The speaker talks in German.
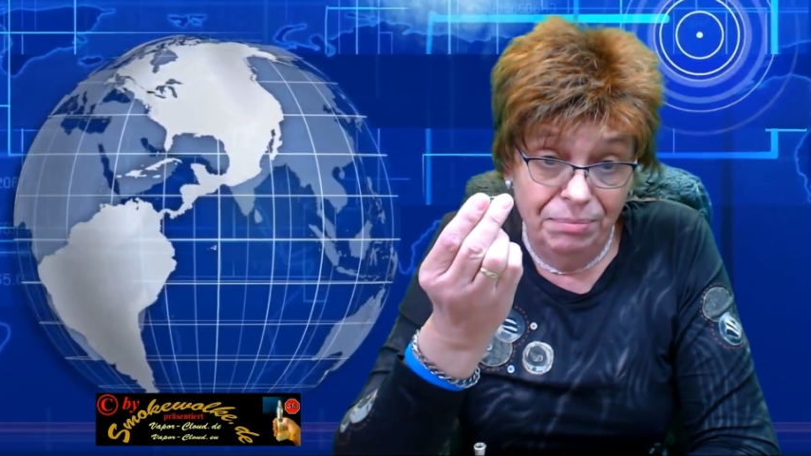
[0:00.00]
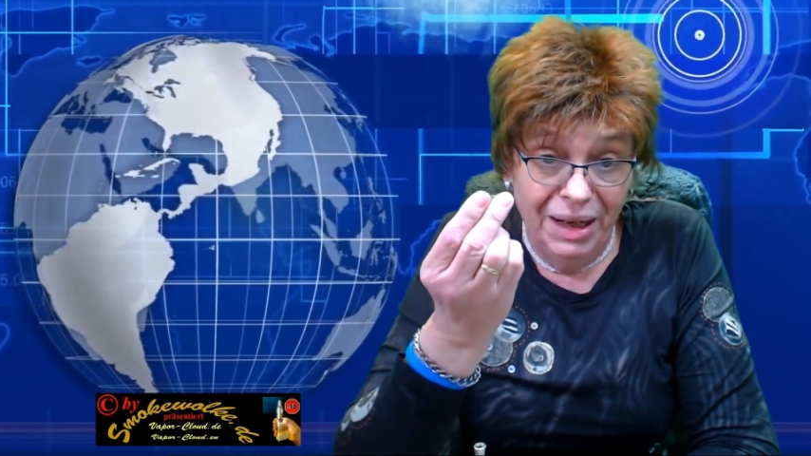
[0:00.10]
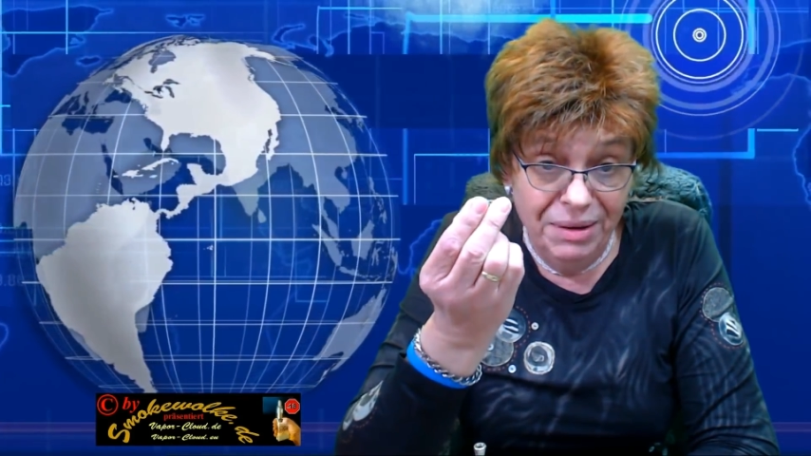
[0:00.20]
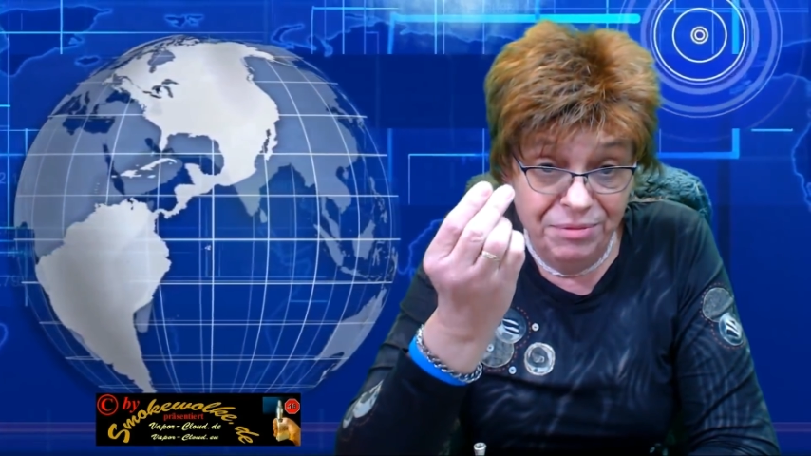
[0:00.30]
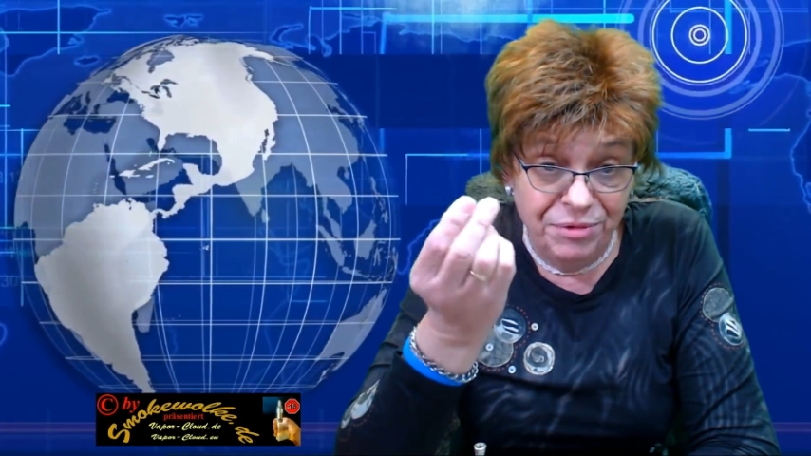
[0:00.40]

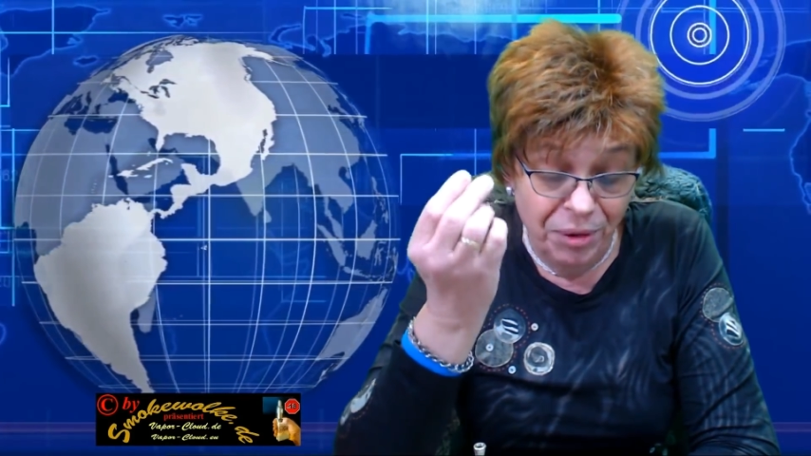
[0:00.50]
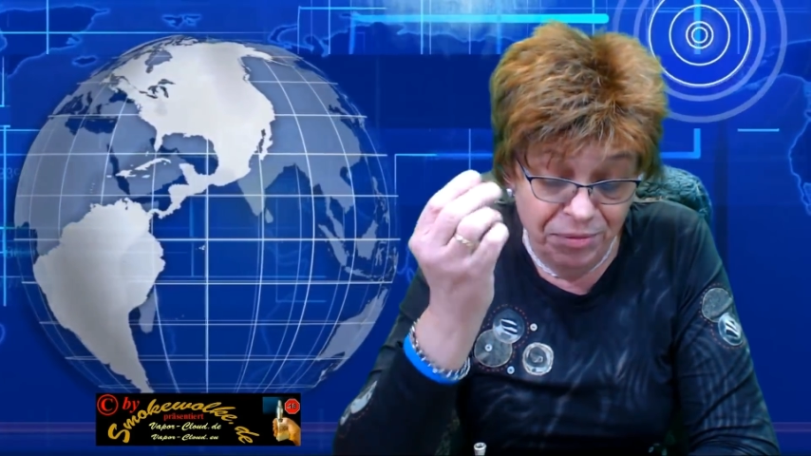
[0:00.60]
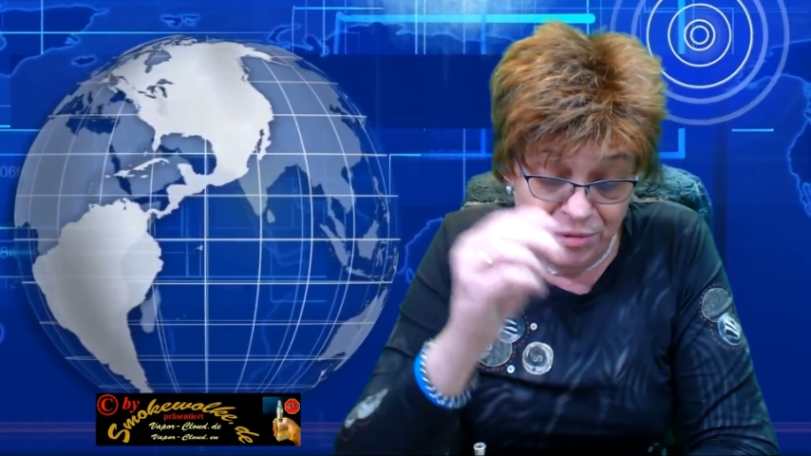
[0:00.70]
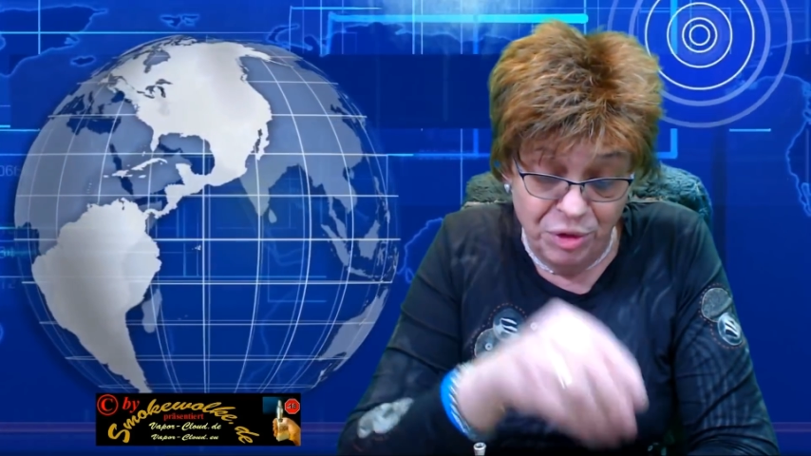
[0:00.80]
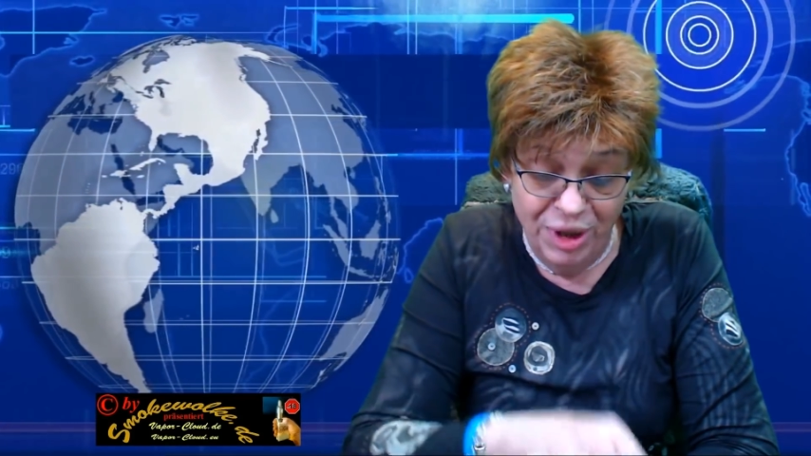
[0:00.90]
beim
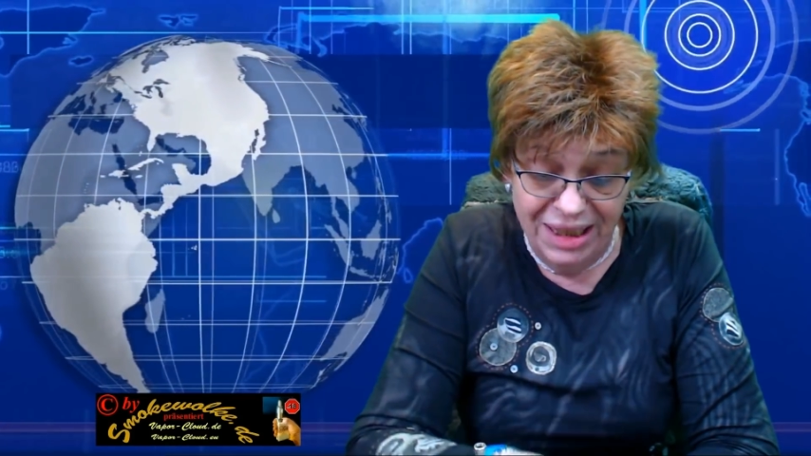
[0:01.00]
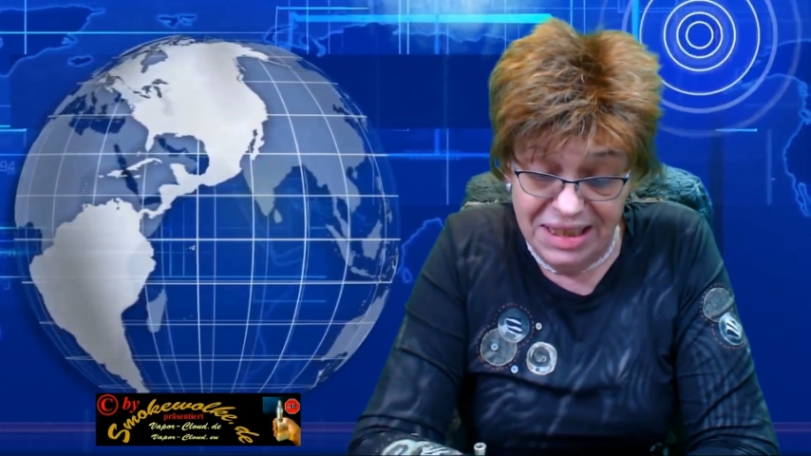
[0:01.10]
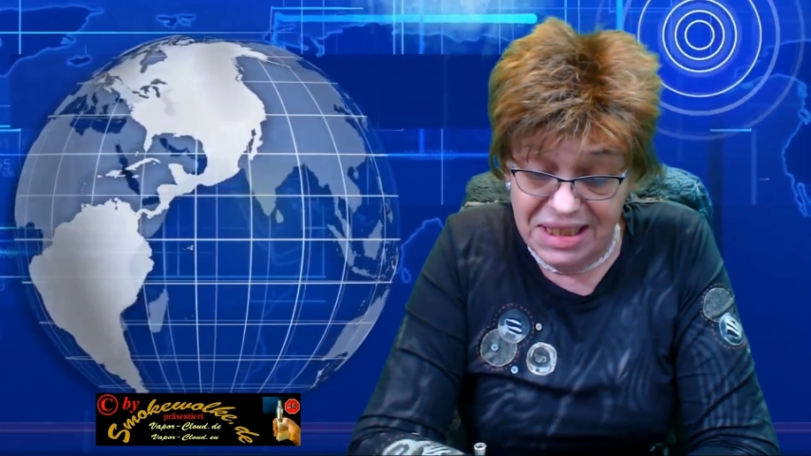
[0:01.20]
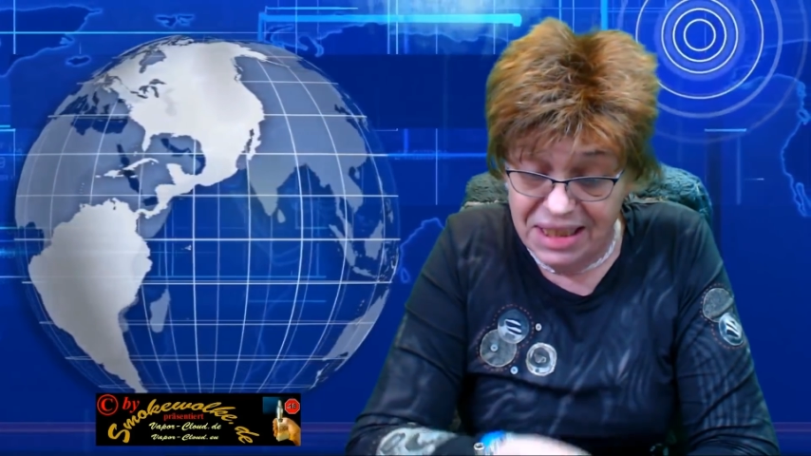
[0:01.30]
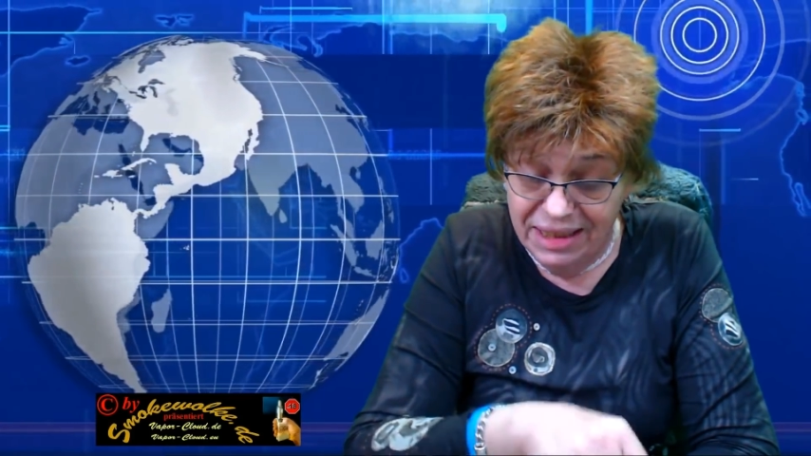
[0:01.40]

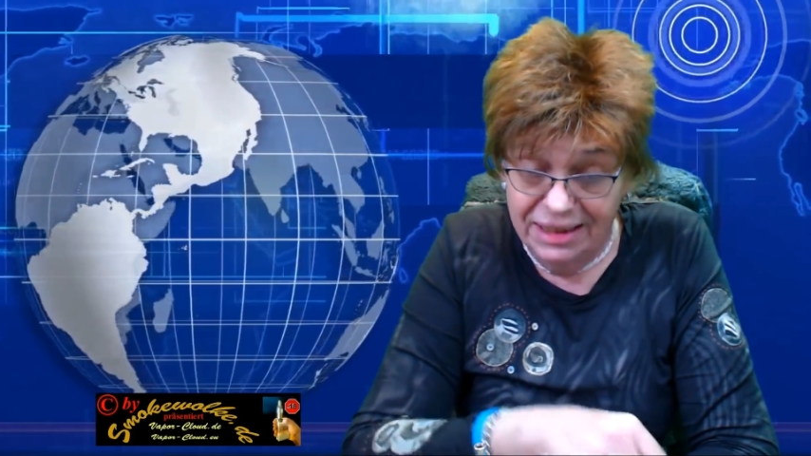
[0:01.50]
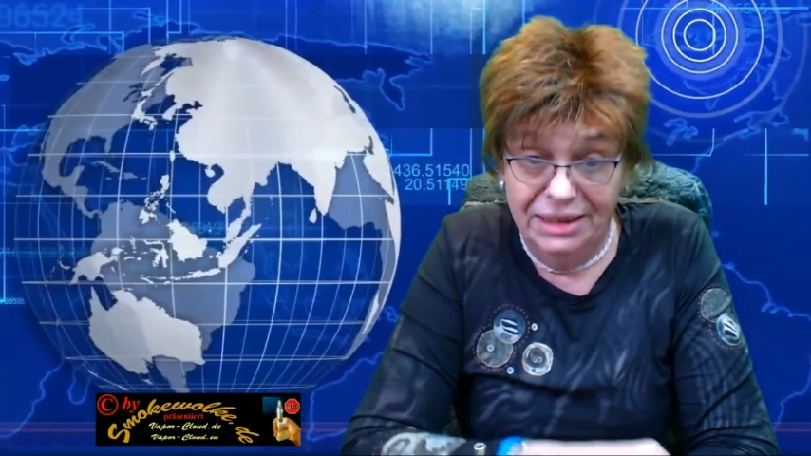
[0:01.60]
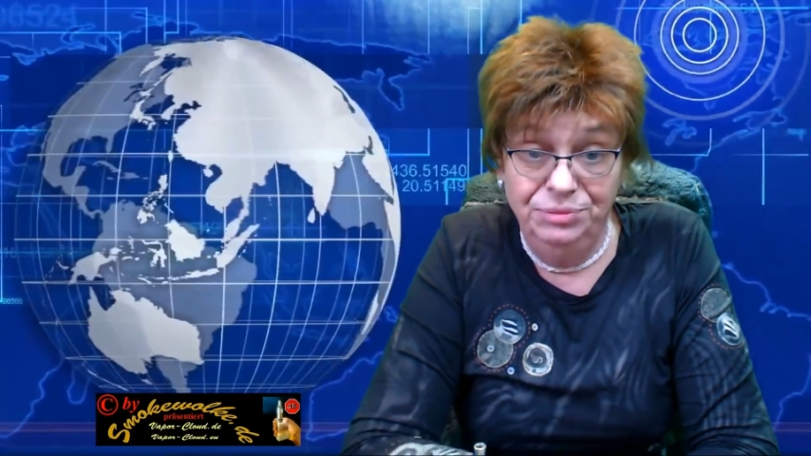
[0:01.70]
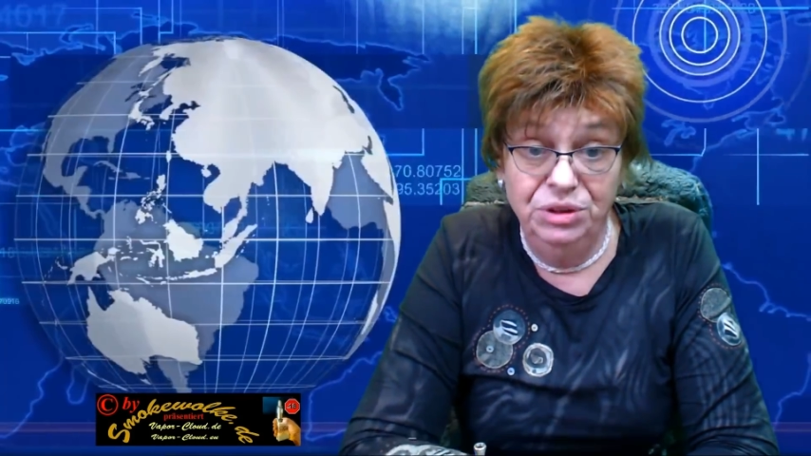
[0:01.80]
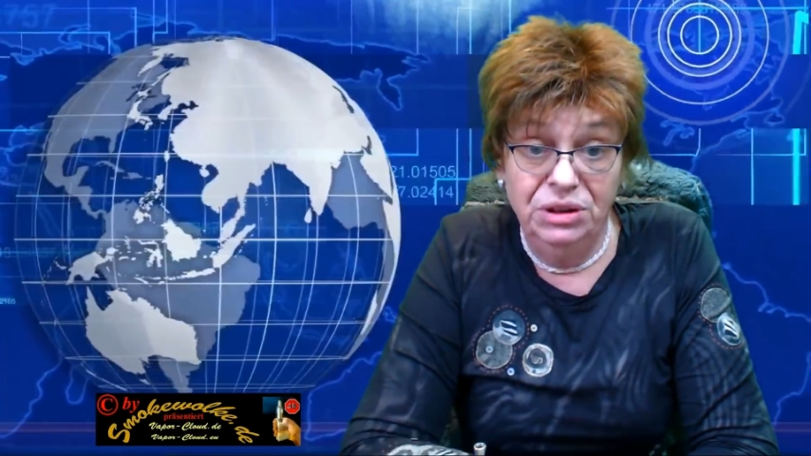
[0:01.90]
510er